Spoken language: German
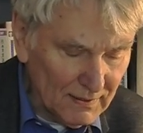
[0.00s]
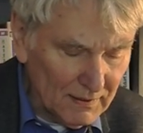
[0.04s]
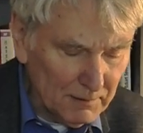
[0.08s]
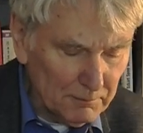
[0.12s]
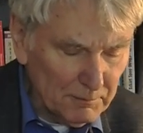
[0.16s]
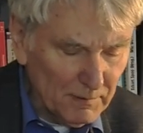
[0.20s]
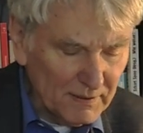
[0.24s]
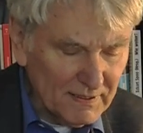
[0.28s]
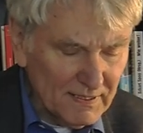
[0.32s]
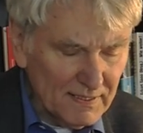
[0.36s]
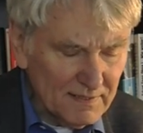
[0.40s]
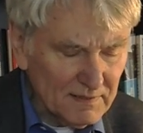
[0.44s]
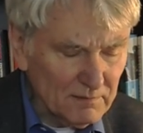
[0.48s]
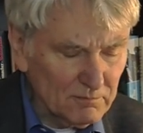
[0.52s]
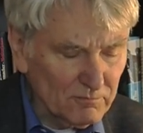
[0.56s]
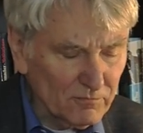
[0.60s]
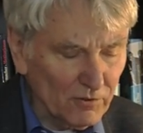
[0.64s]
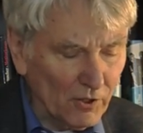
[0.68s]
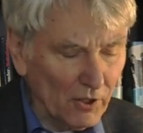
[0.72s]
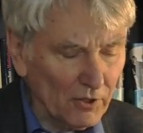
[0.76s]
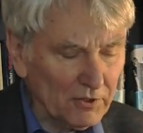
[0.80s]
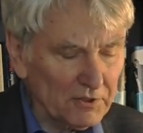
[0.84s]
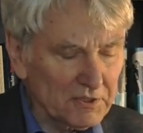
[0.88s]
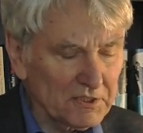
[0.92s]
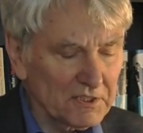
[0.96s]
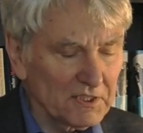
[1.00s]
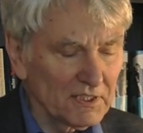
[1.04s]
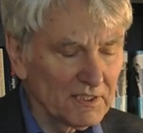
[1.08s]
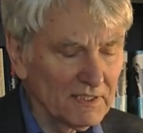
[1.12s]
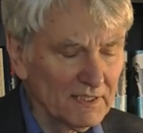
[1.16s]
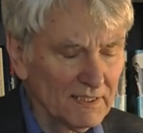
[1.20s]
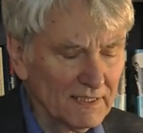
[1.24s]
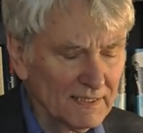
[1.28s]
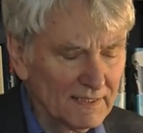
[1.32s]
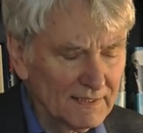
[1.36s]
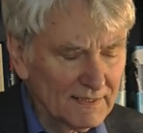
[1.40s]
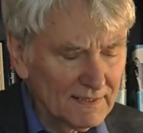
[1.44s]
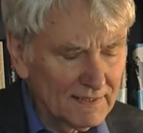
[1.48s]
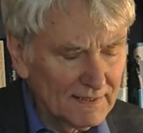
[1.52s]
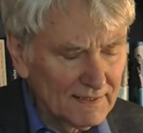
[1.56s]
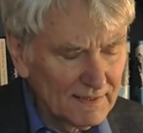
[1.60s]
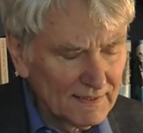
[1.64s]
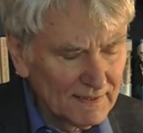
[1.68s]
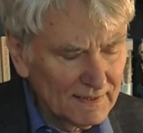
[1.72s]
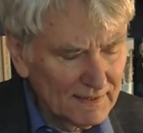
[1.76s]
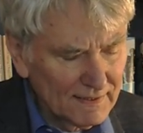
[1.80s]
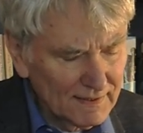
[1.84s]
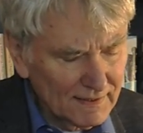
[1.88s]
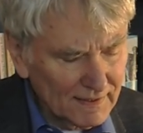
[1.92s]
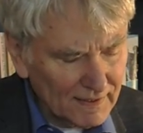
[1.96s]
Mit diesem Wörtchen
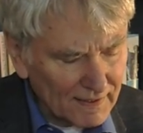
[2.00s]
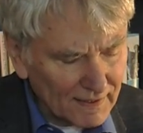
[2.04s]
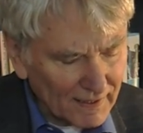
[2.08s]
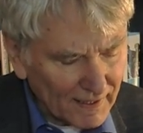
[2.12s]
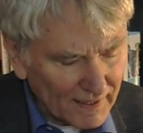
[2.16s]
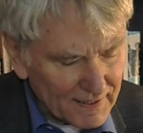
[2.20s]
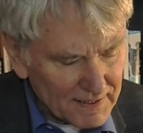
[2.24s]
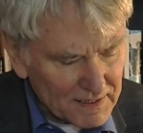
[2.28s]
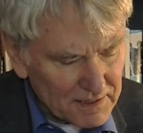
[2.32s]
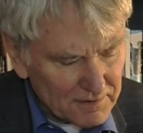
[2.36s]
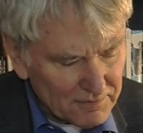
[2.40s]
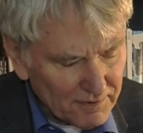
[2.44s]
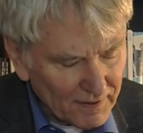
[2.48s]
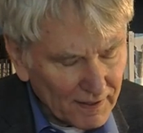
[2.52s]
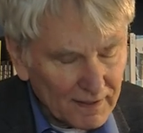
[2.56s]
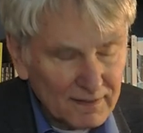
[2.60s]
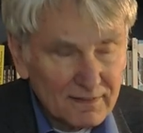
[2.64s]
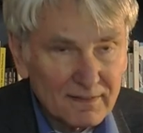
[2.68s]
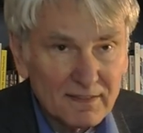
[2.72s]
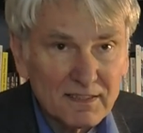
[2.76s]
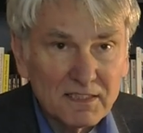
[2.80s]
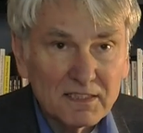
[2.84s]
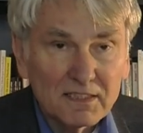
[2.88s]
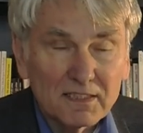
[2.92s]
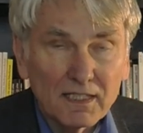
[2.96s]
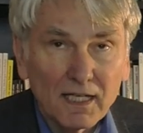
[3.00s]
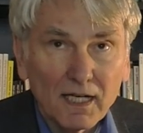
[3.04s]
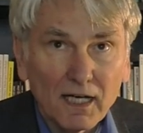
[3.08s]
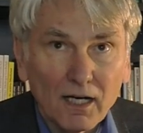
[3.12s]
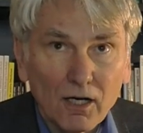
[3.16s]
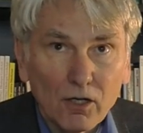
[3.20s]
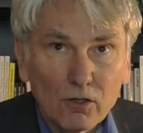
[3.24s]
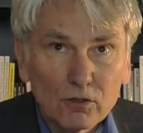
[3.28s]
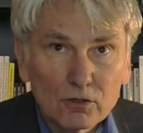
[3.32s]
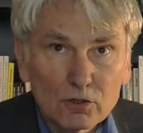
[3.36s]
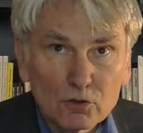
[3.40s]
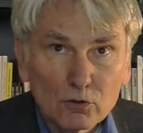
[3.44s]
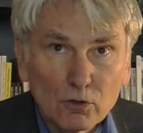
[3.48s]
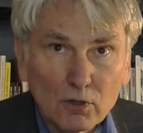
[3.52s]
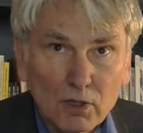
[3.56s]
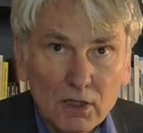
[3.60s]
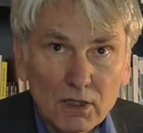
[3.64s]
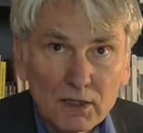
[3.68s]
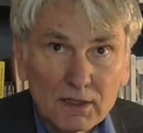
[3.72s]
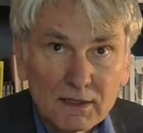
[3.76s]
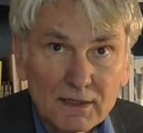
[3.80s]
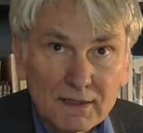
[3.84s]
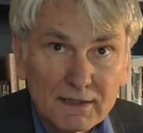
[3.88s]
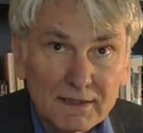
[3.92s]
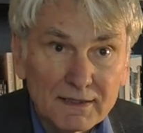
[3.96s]
rechtfertigt der Autor
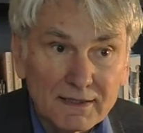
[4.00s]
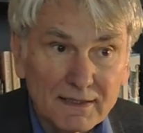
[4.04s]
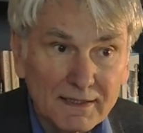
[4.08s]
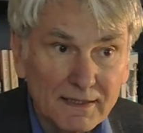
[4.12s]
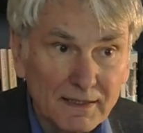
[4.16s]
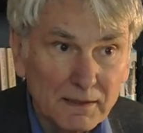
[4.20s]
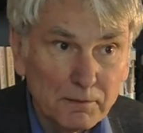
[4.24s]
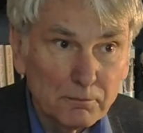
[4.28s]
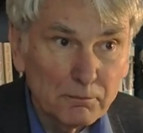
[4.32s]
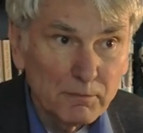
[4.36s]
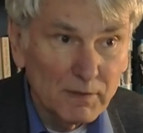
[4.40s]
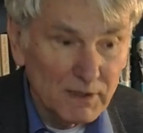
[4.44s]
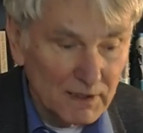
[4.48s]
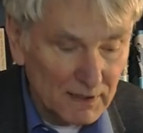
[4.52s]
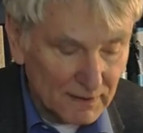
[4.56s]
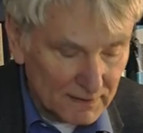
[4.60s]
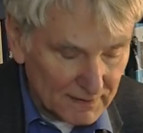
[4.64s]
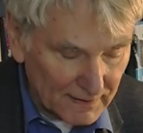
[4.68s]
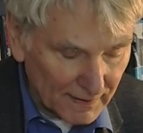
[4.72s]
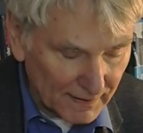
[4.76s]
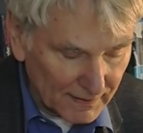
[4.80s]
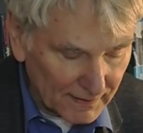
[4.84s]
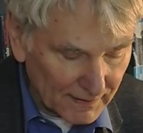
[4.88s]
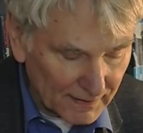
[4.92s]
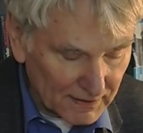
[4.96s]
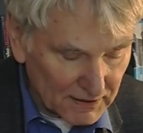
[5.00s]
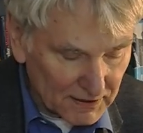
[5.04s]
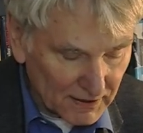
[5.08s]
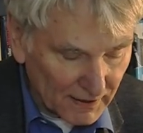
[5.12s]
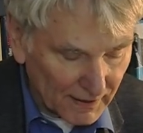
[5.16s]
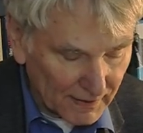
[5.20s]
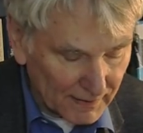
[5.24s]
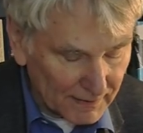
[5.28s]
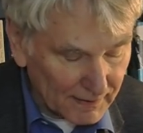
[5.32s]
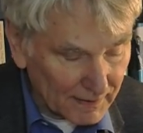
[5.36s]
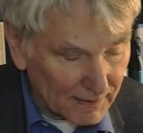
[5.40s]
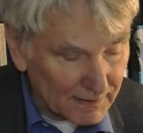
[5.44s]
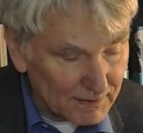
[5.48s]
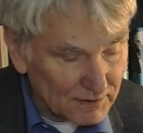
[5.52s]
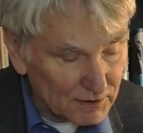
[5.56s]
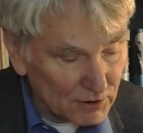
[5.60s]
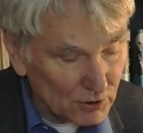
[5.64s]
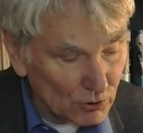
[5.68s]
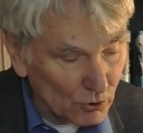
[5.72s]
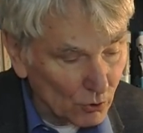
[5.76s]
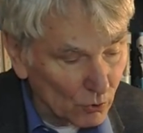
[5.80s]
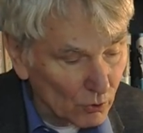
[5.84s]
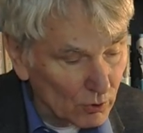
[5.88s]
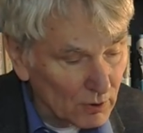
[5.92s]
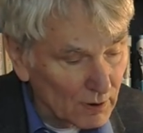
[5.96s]
die militärische
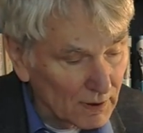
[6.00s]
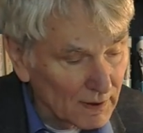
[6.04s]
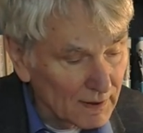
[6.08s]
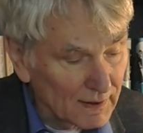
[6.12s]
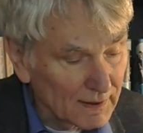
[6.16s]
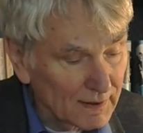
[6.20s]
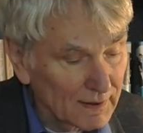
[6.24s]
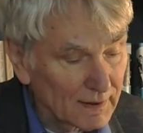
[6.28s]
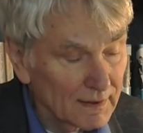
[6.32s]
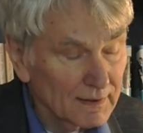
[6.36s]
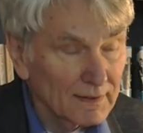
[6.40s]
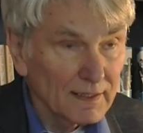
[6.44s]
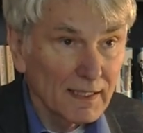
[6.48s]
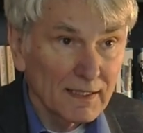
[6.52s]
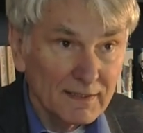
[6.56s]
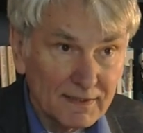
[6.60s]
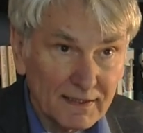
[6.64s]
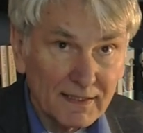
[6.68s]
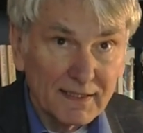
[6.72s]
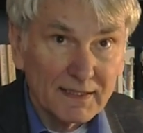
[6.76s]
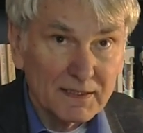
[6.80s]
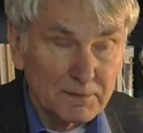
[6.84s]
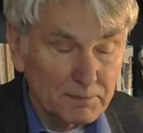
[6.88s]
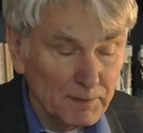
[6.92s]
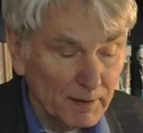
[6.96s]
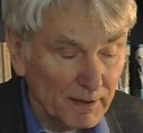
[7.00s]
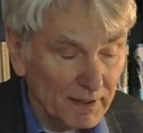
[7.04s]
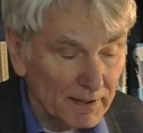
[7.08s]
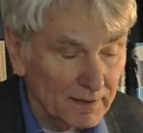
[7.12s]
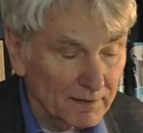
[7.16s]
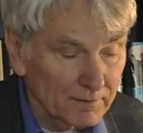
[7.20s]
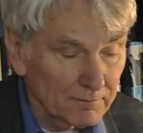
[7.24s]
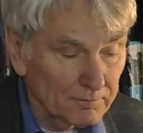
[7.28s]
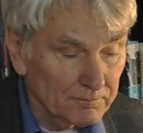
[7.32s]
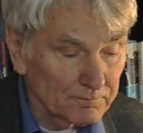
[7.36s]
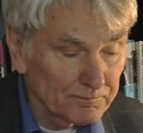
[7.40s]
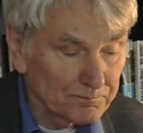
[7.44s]
Aggression, den Kriegsbeginn.